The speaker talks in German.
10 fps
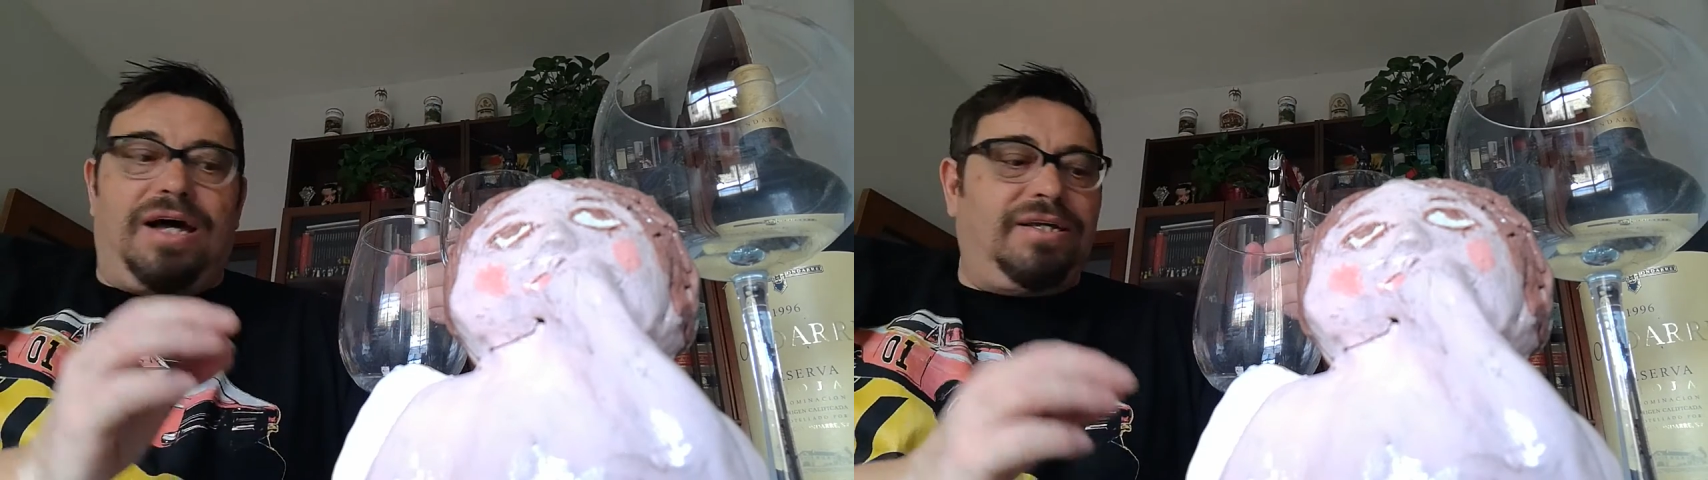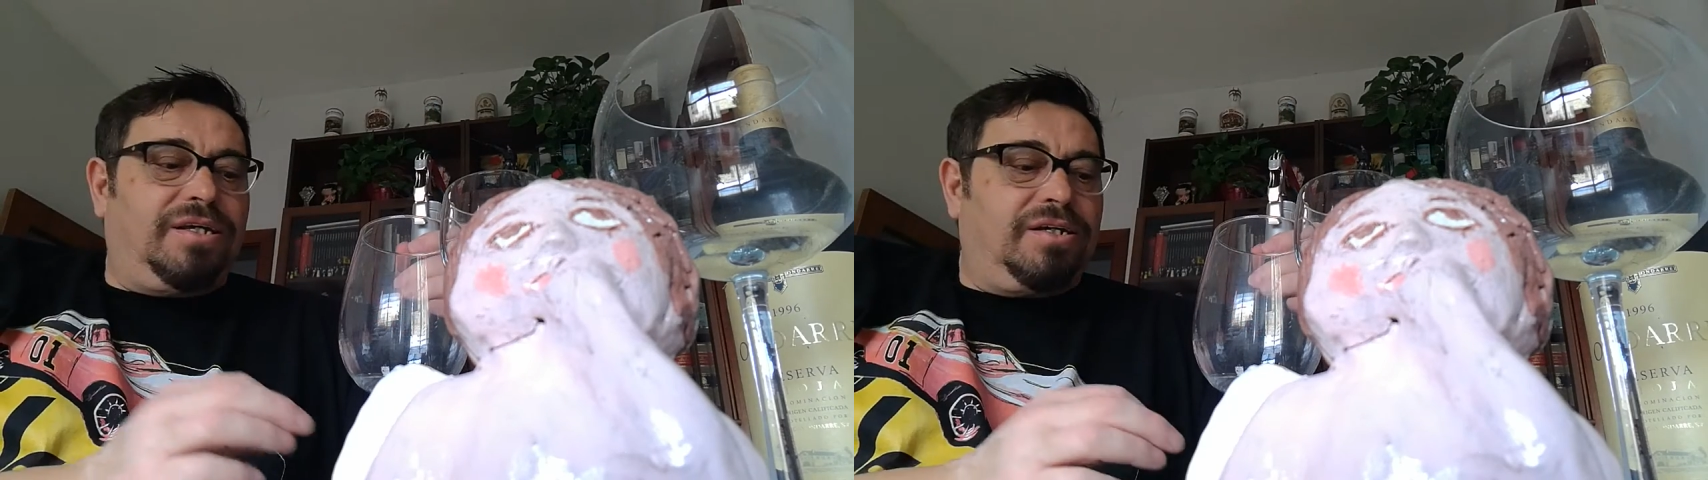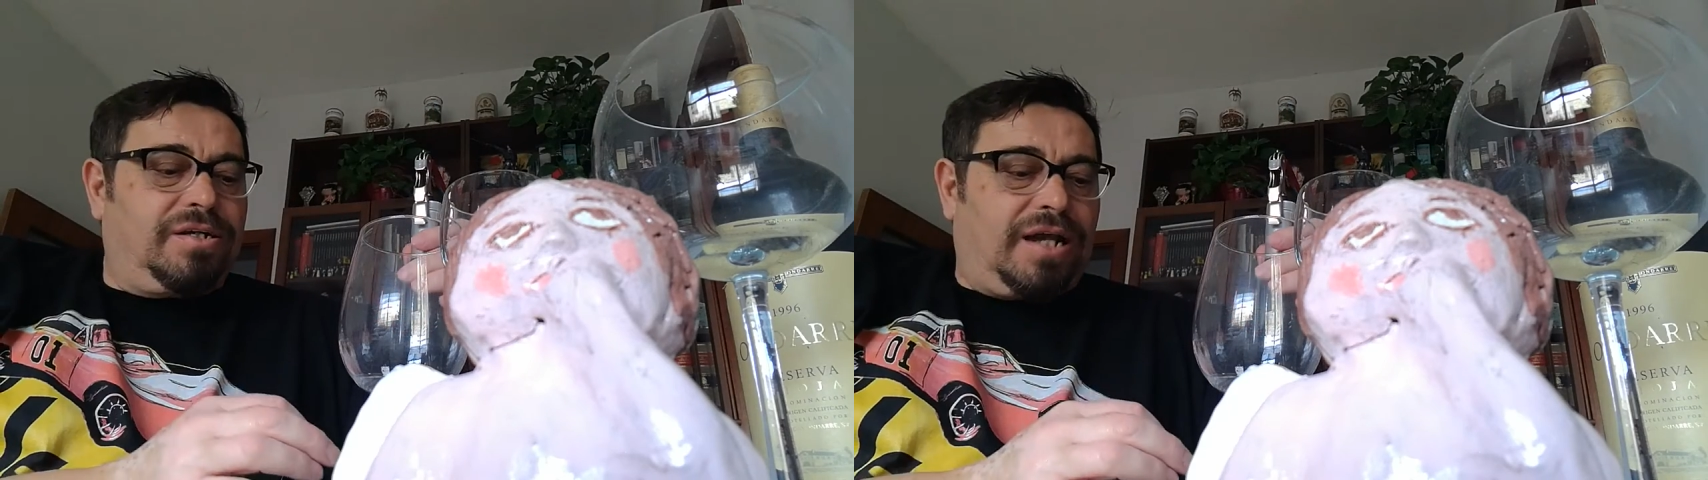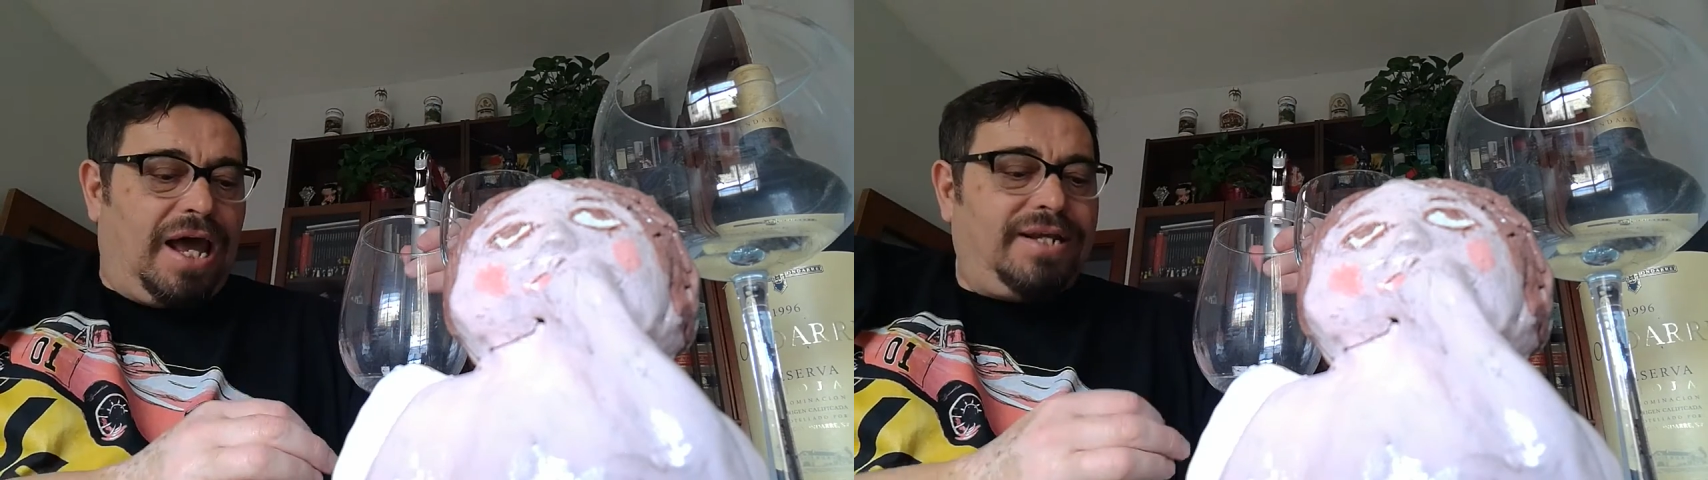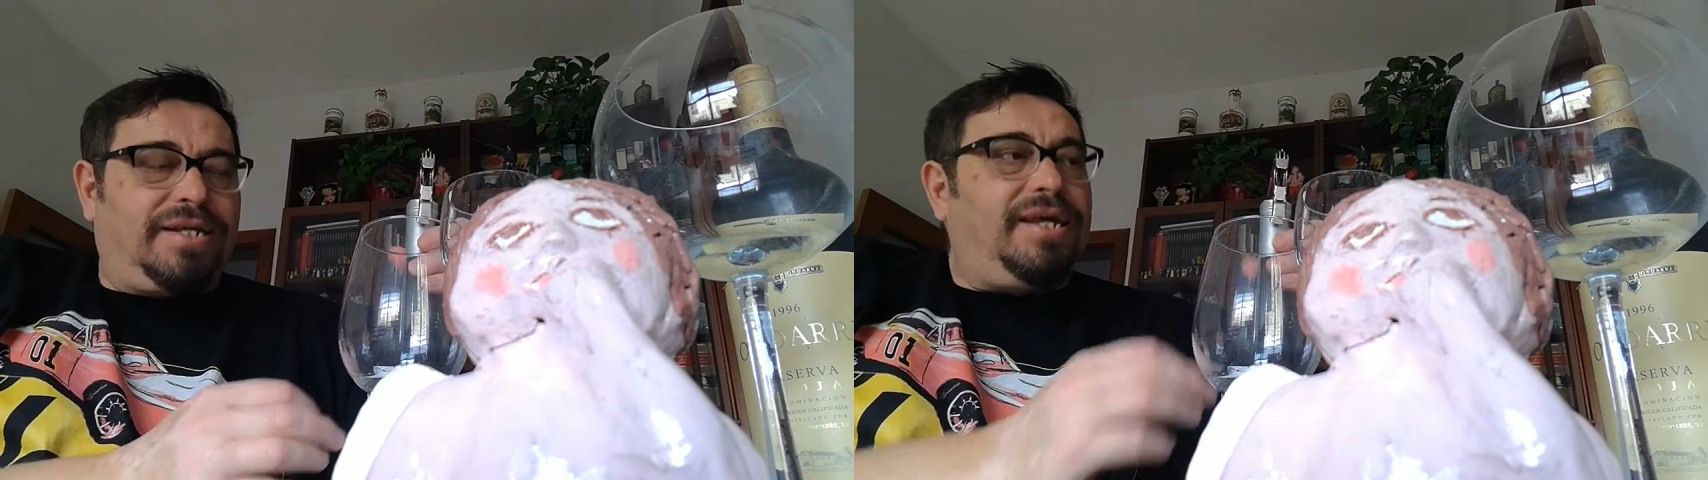in einer
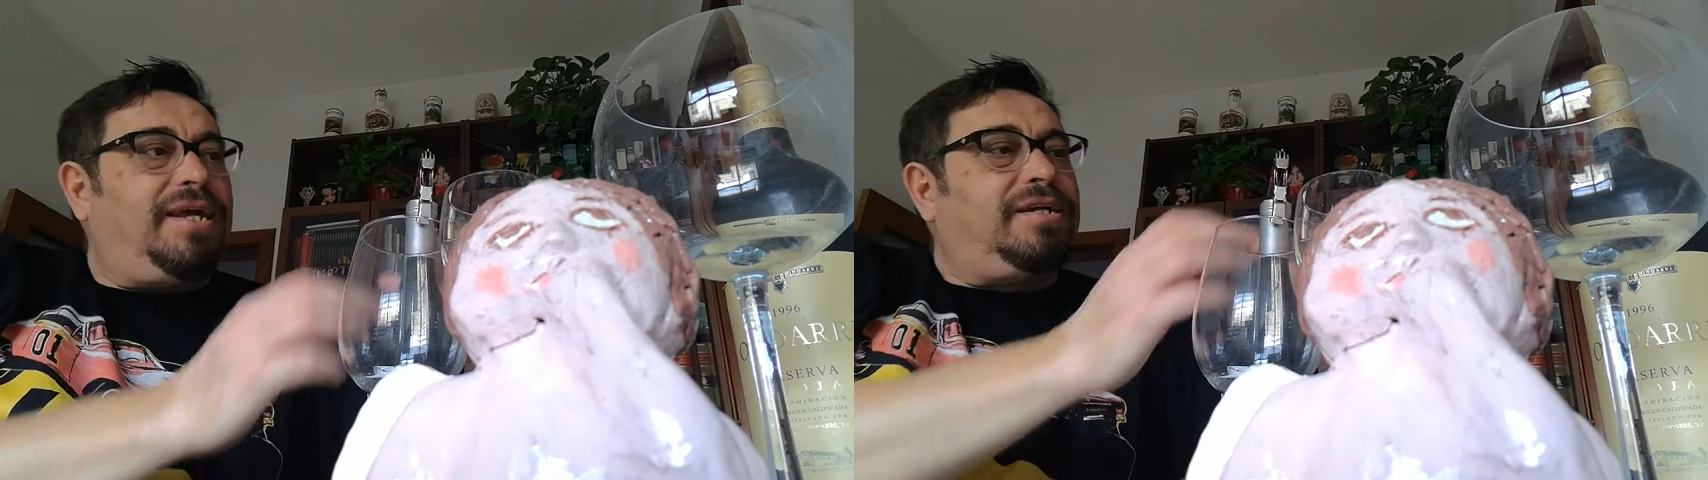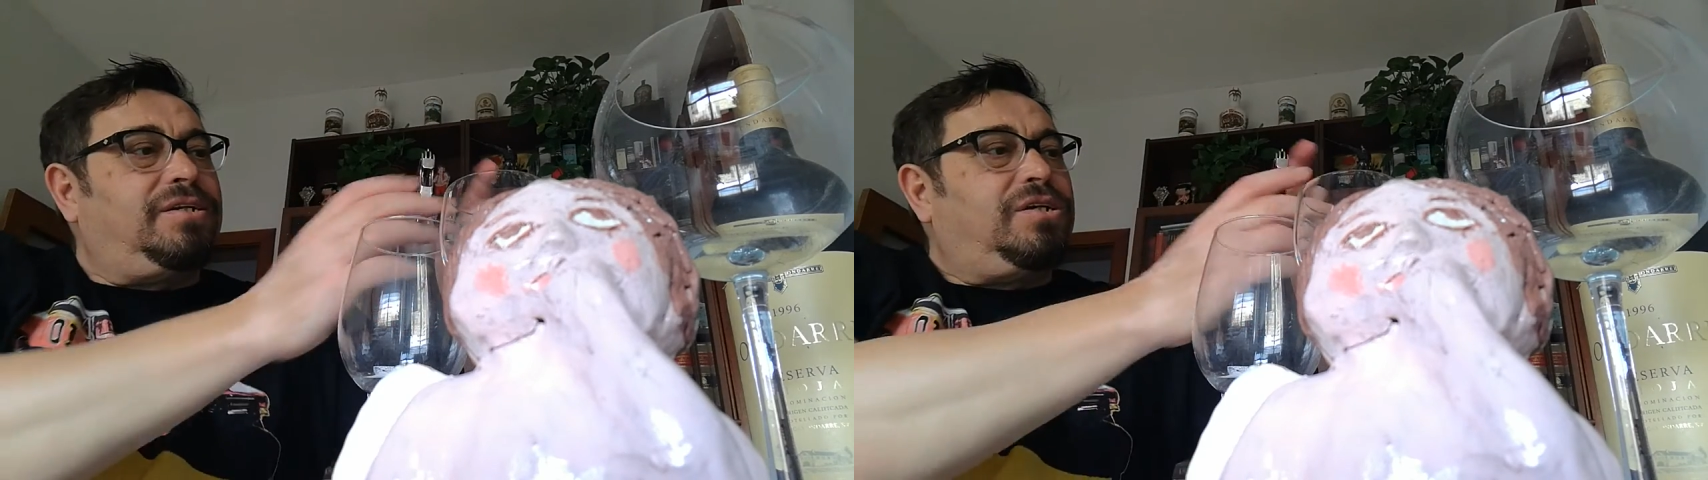kleinen Gegend,